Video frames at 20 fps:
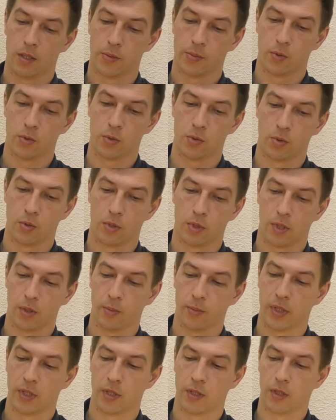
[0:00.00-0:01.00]
Использую
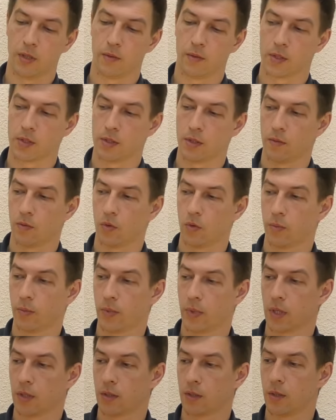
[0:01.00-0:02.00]
такие модели в
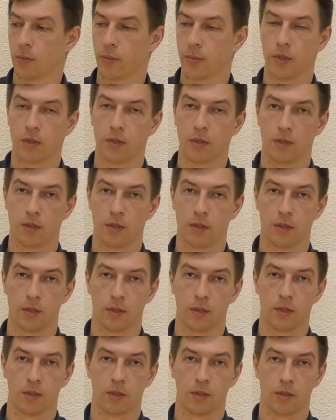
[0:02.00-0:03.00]
основном как
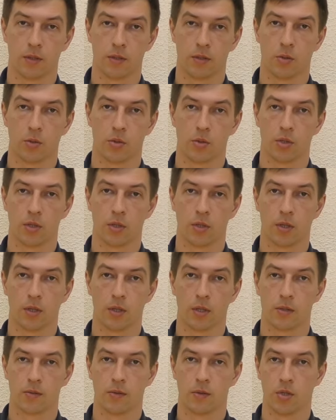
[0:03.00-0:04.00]
дополнительные
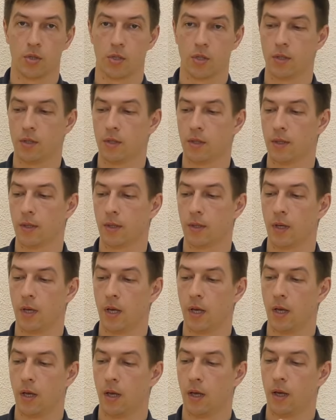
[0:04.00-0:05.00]
источники освещения,
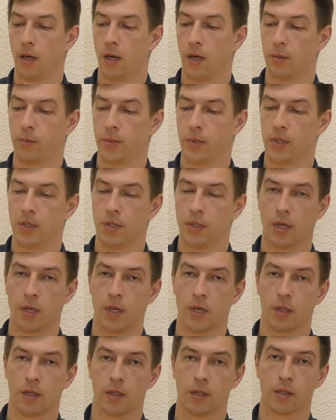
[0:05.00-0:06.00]

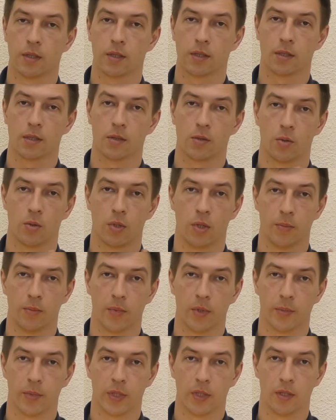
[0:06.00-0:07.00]
объединяя их с
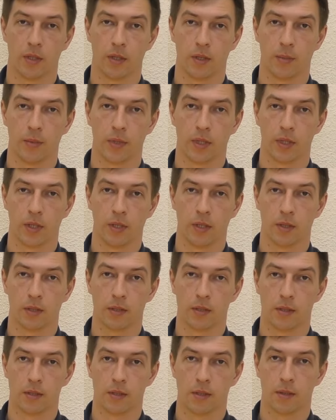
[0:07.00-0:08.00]
другими моделями
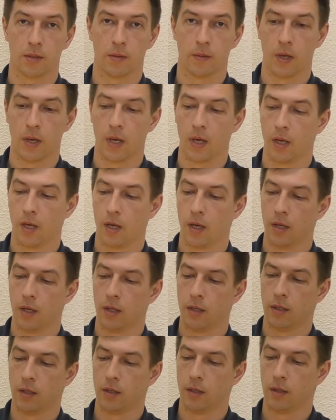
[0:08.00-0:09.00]
коллекции
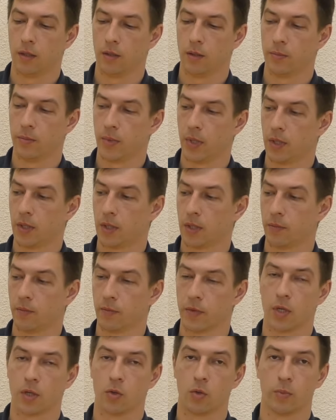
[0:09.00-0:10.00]
и при
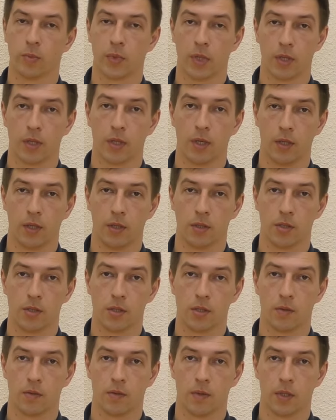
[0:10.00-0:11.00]
этом в каком-то
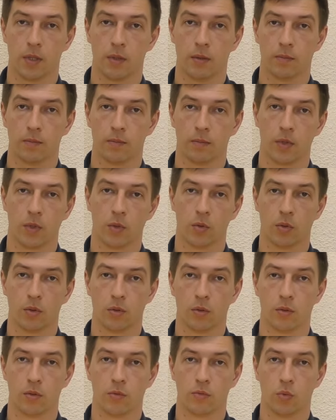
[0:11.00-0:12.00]
количестве
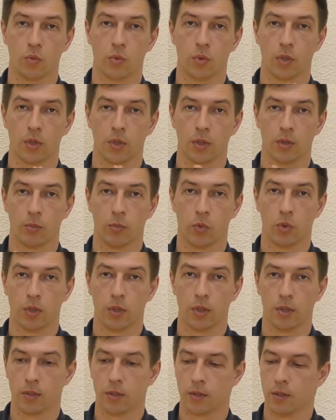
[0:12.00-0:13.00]
от двух и
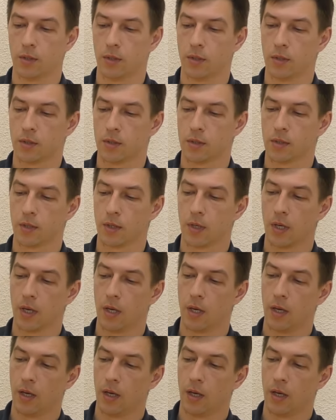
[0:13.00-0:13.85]
более единиц.